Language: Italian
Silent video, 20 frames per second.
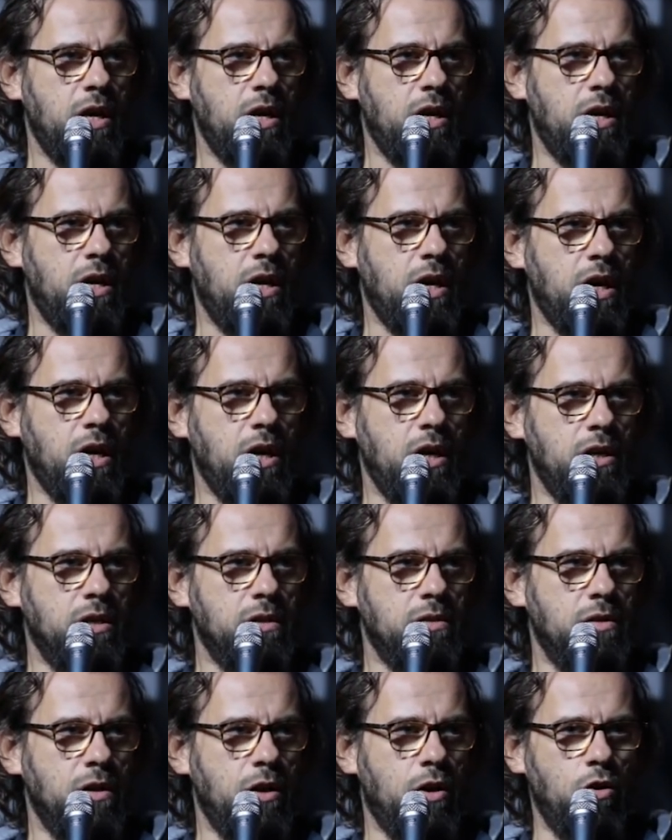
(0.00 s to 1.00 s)
eh,
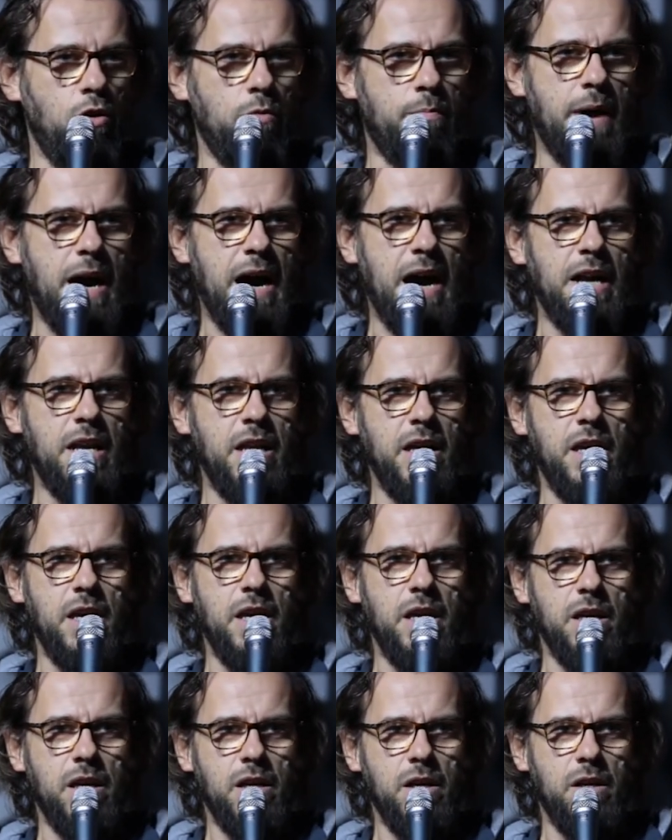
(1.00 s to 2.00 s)

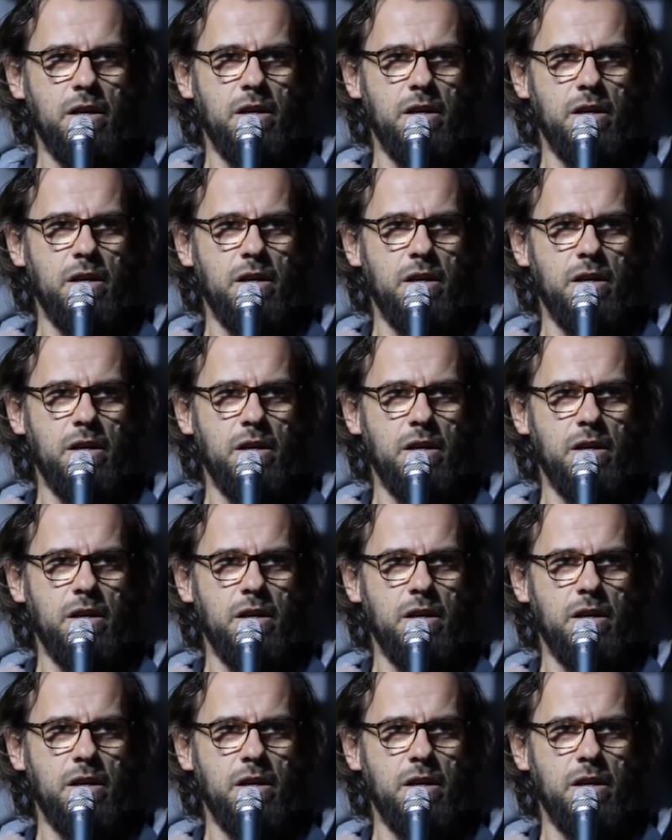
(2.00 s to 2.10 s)
globali,